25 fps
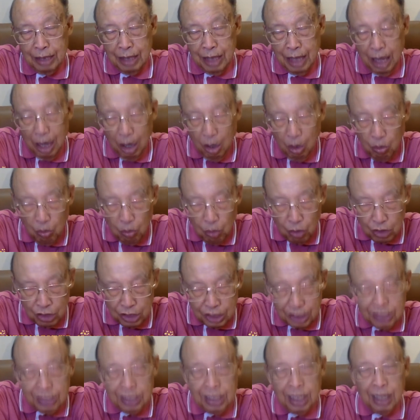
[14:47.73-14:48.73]
เฮาโบ
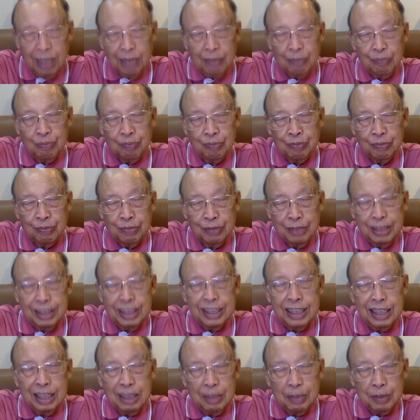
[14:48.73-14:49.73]
เสือ ใน
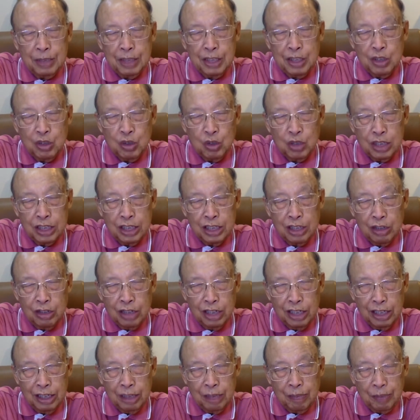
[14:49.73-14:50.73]
สิ่งที่พระเยซูคริสต์เจ้าเห็
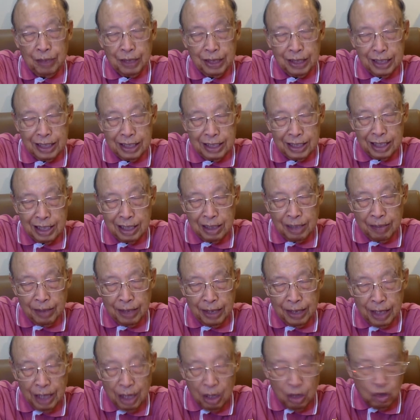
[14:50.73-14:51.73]
นในพันธสัญญาใหม่
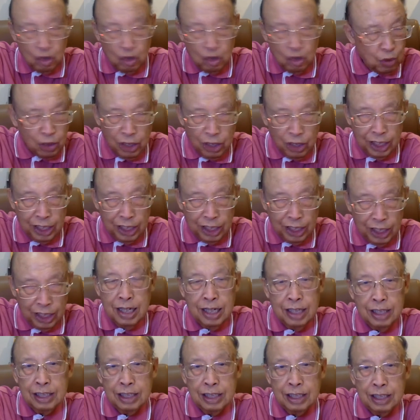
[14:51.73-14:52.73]
เฮาจะโบเห็น
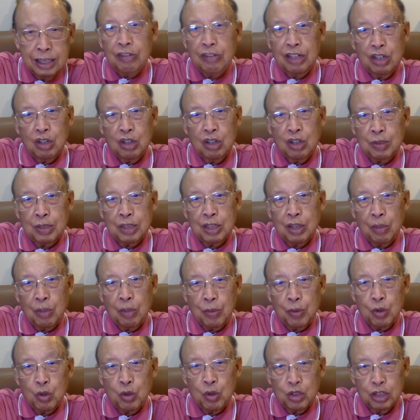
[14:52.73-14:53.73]
ชีวิตของพระเจ้าป
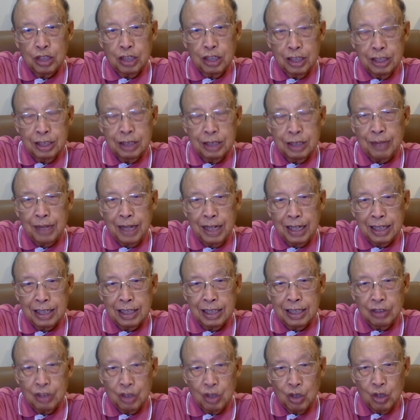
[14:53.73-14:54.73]
รากฏ หรือสำแดงใน
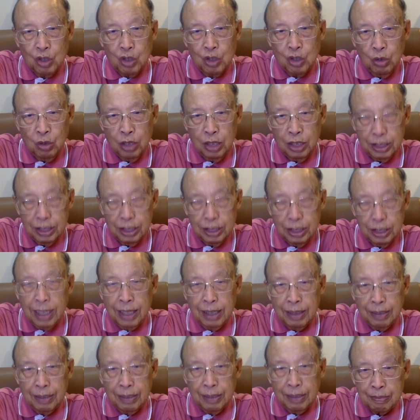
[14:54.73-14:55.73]
ชีวิตของเฮาฉะนั้น
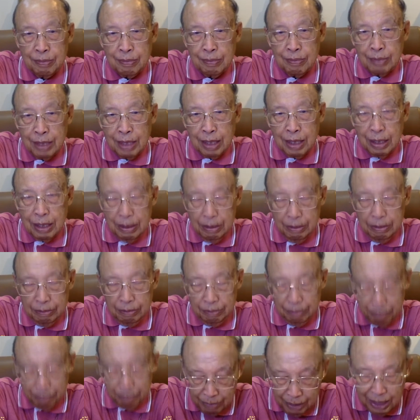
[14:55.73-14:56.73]

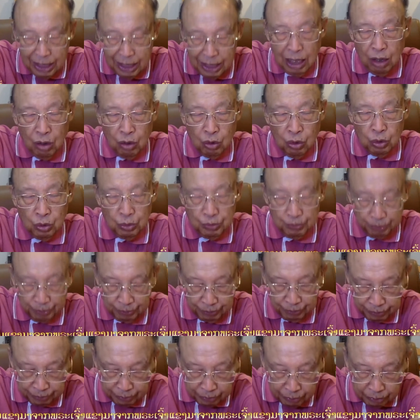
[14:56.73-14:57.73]
เมื่อเฮา
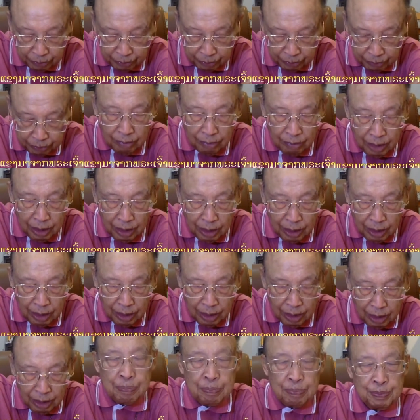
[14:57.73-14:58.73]
หลั
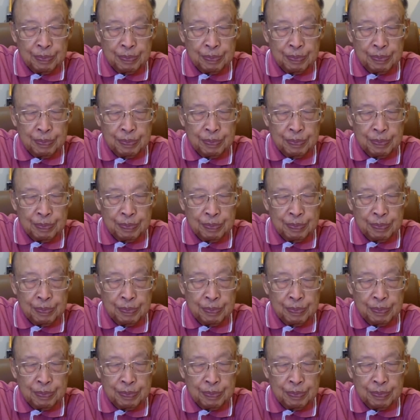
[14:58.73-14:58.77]
บ